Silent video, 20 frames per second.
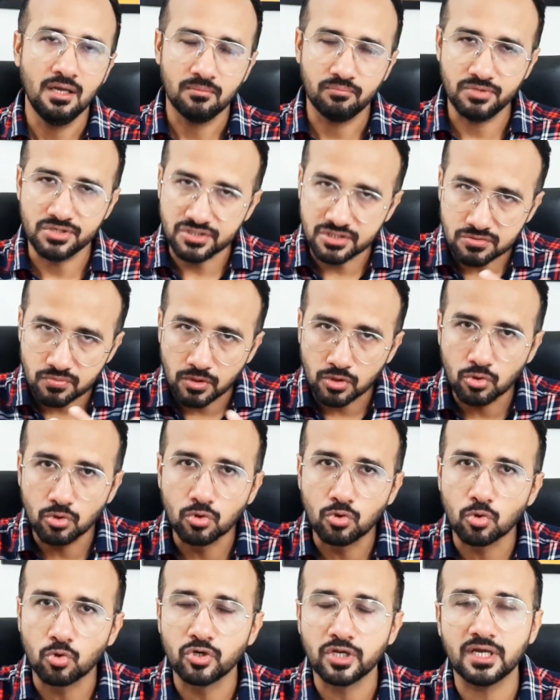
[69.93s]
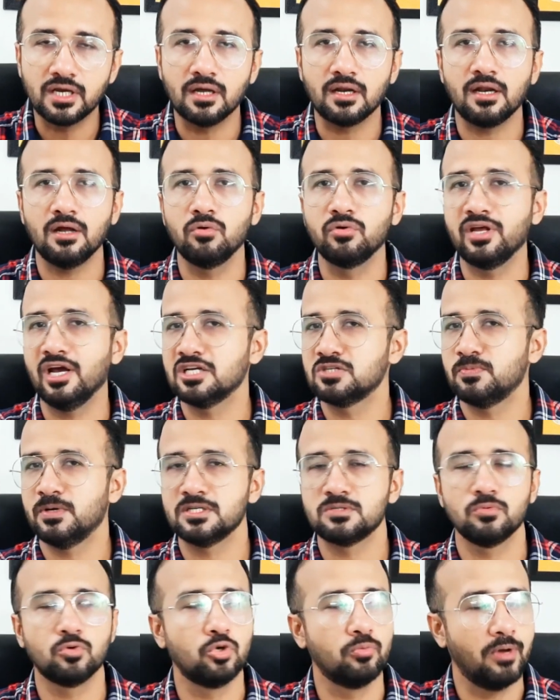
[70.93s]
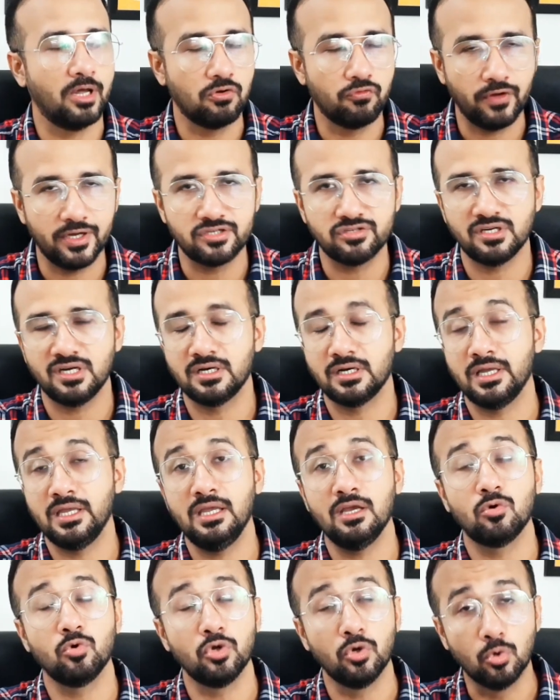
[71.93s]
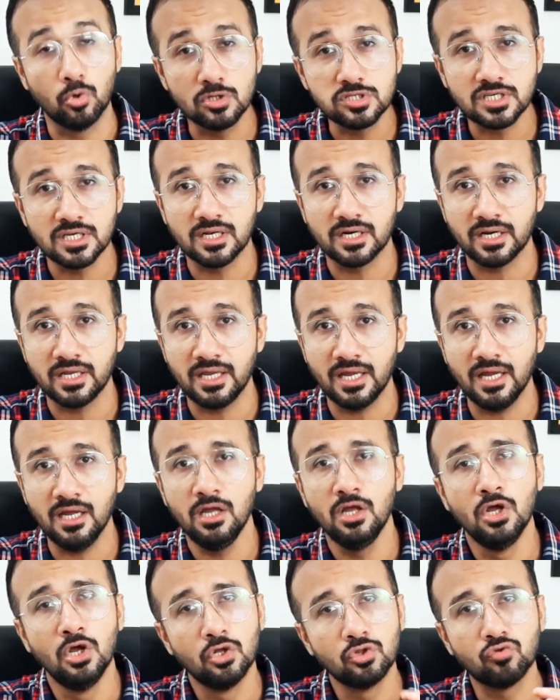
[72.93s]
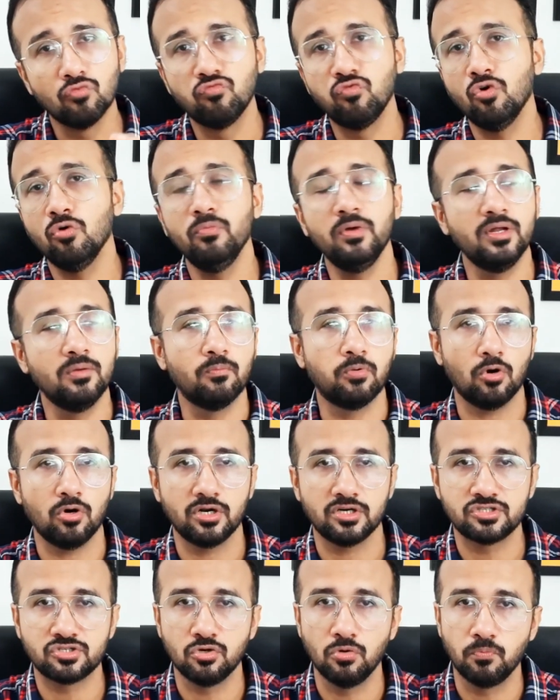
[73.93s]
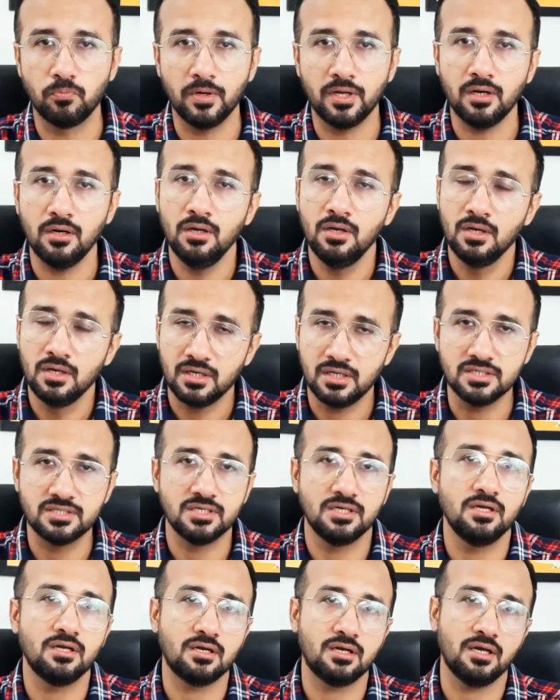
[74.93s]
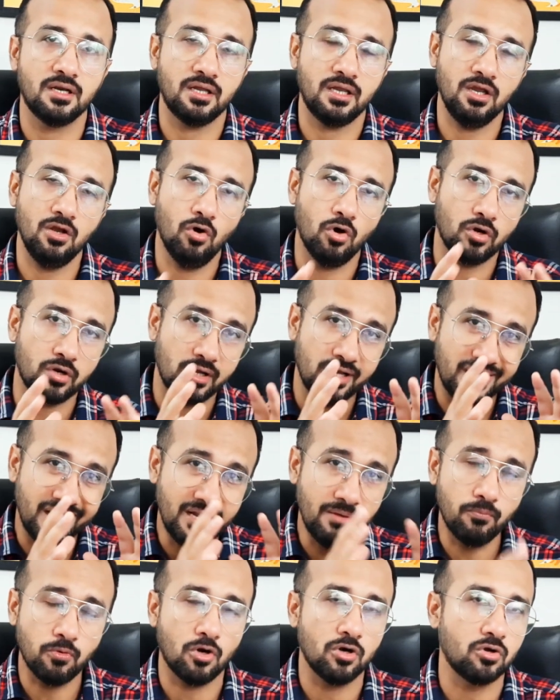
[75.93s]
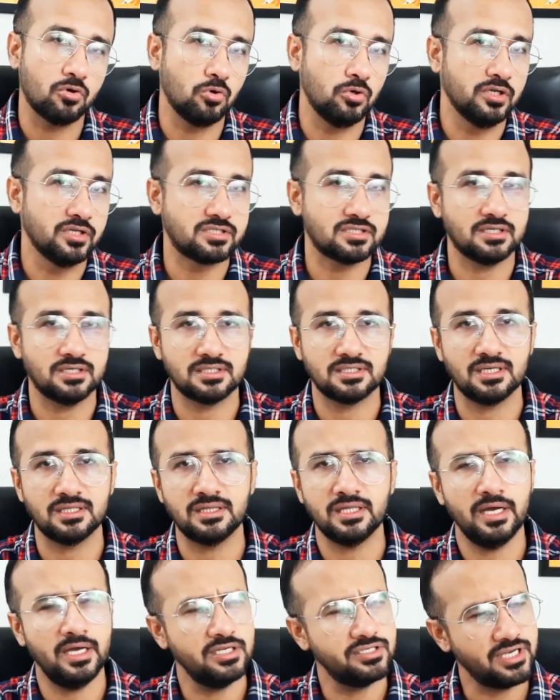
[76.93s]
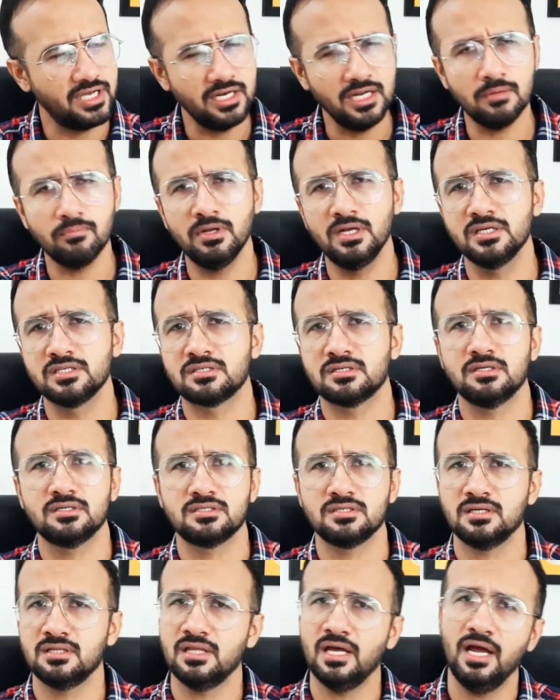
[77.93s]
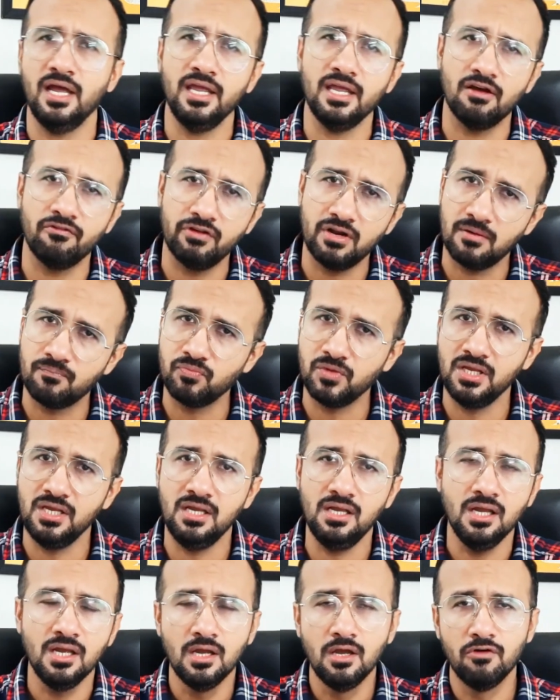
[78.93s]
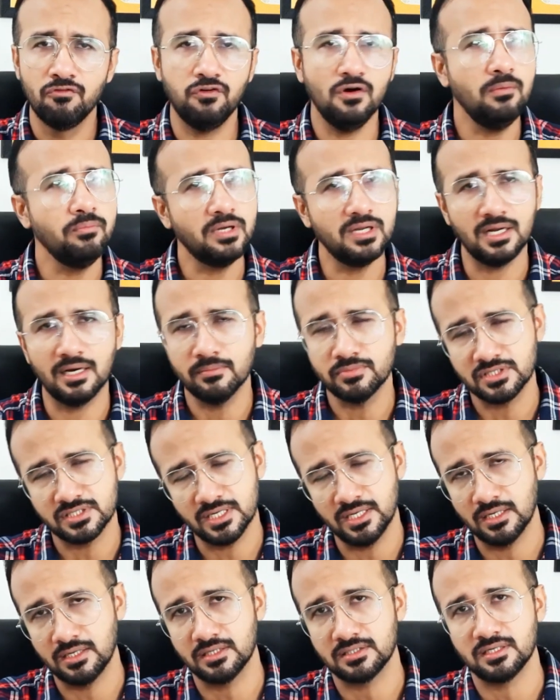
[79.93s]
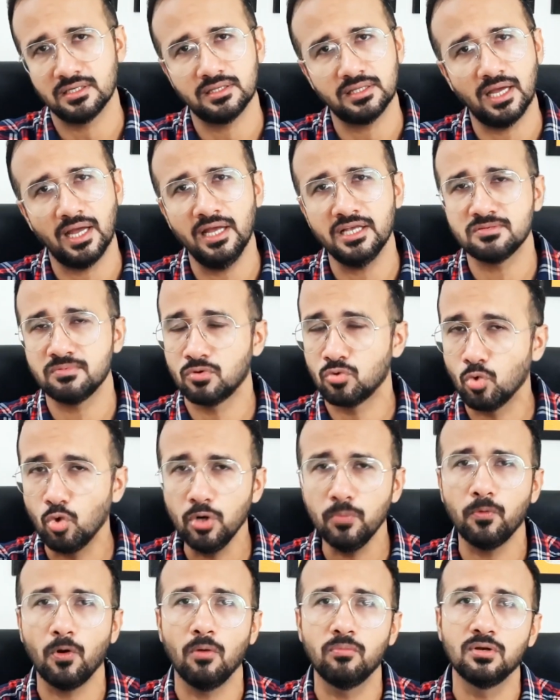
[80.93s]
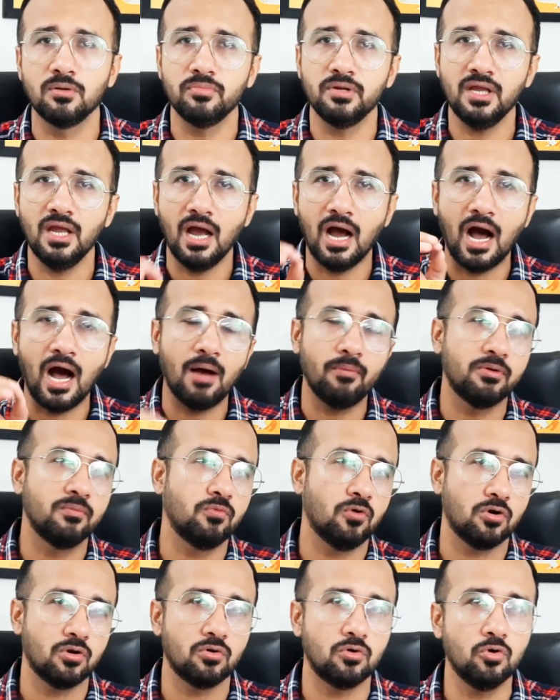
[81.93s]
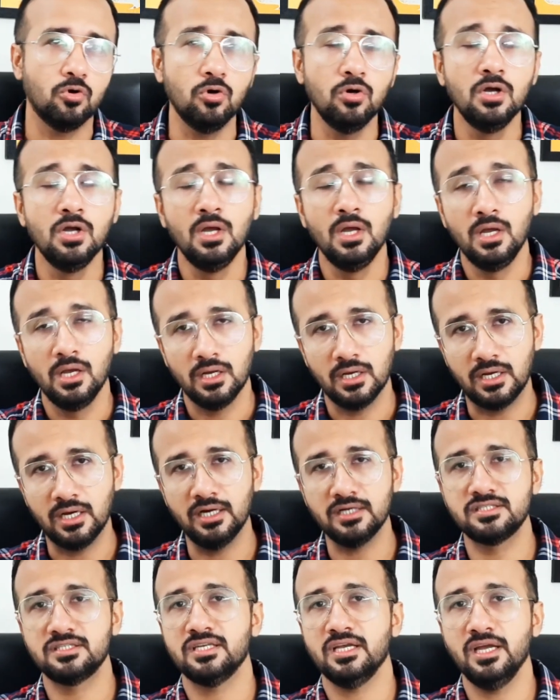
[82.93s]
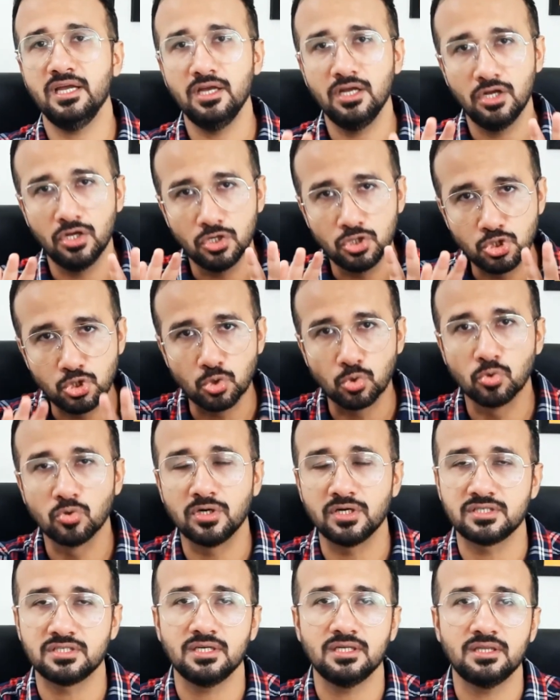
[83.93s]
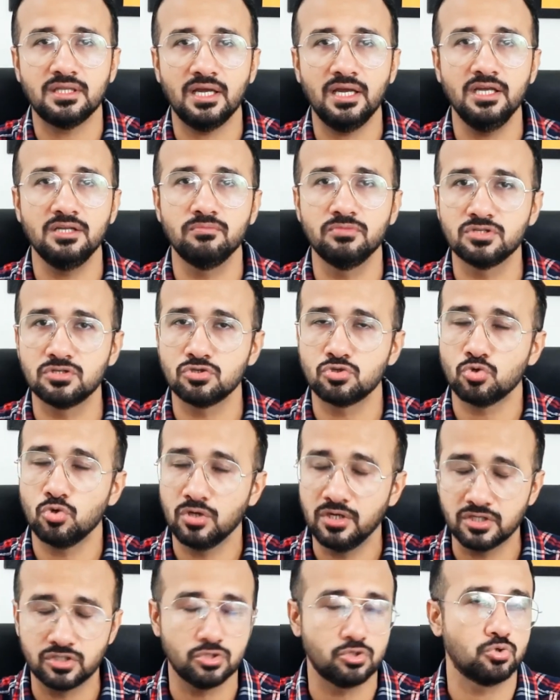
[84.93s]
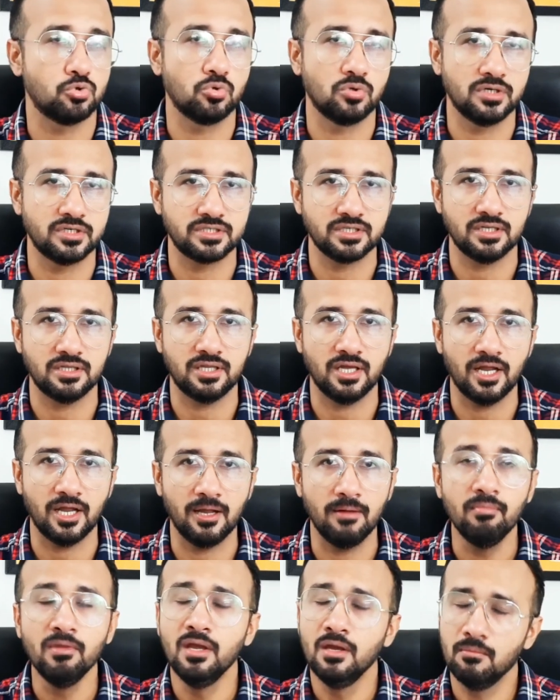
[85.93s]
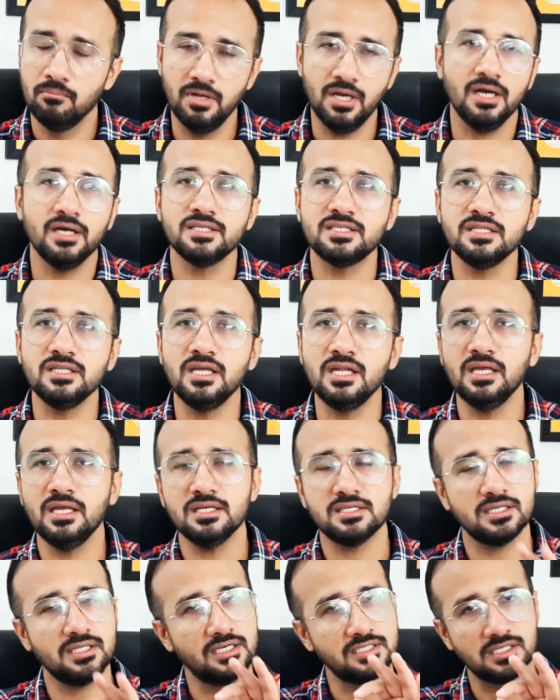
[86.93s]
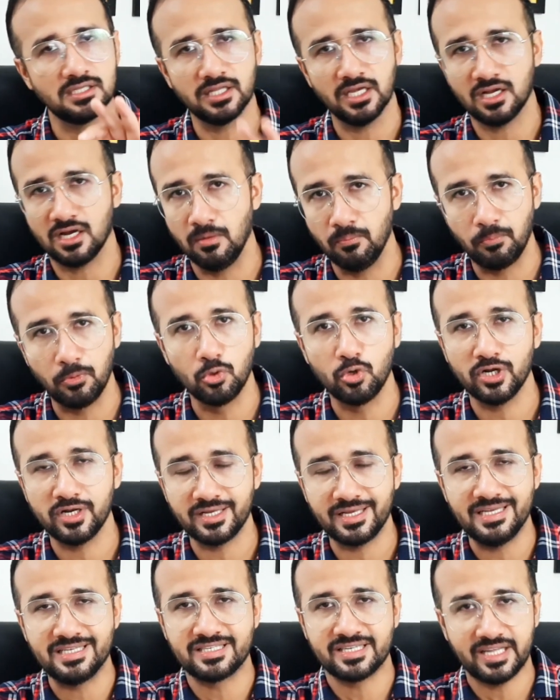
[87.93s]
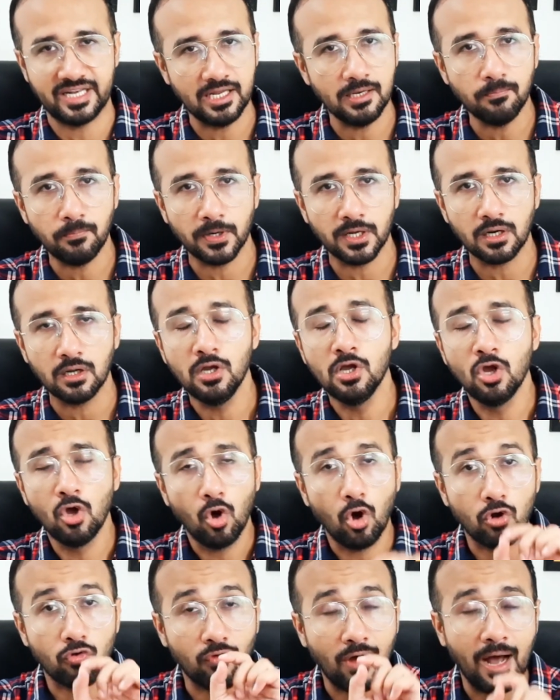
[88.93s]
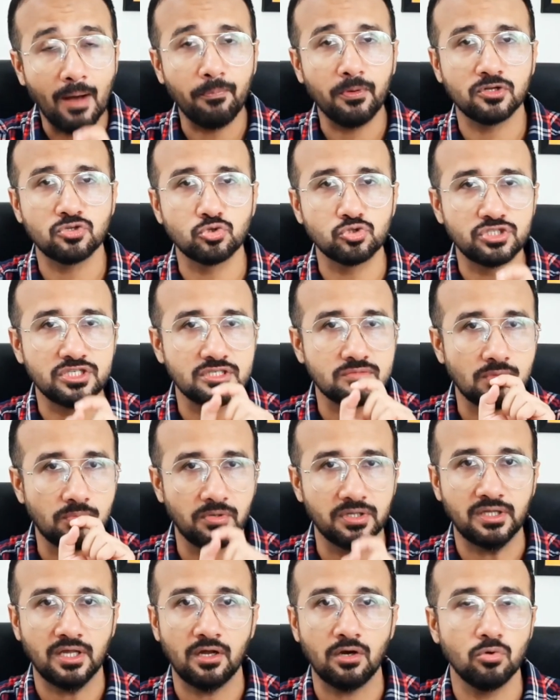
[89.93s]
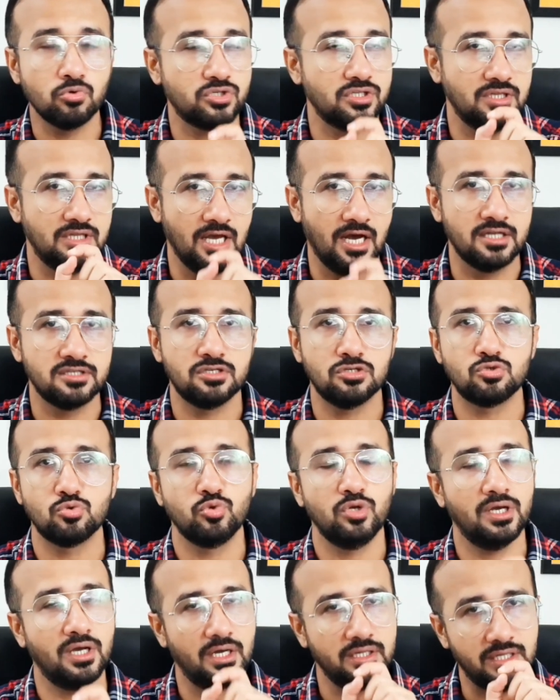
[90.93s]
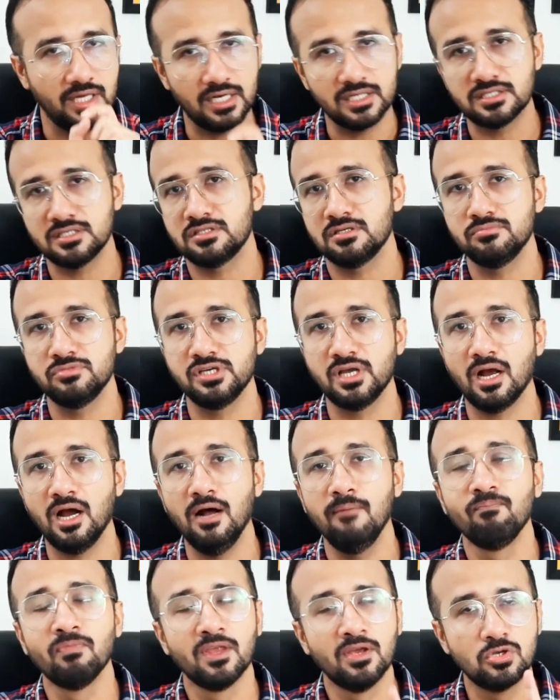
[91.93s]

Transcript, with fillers: बिजनेस बिल्कुल ग्रो नहीं कर रहा है उनके आसपास में कोई मैन्युफैक्चरर नहीं है कोई होलसेलर नहीं है तो वो भी इन प्रोडक्ट्स के ऊपर कंसिडर करके और इन प्रोडक्ट को लिस्ट कर सकता है जैनिक में लिस्ट कर सकता है या फिर अपने ही फर्म के नाम से सेल कर सकता है इसमें कोई प्रॉब्लम नहीं है आप इन प्रोडक्ट को घर से शुरू कर सकते हैं इन बिजनेस को घर से शुरू कर सकते हैं बिना किसी देरी के सीधा चलते हैं कंप्यूटर की स्क्रीन पर और वहाँ पर जो चीज़ मैं बता रहा हूँ उसे ध्यान से सुनिएगा ध्यान से समझिएगा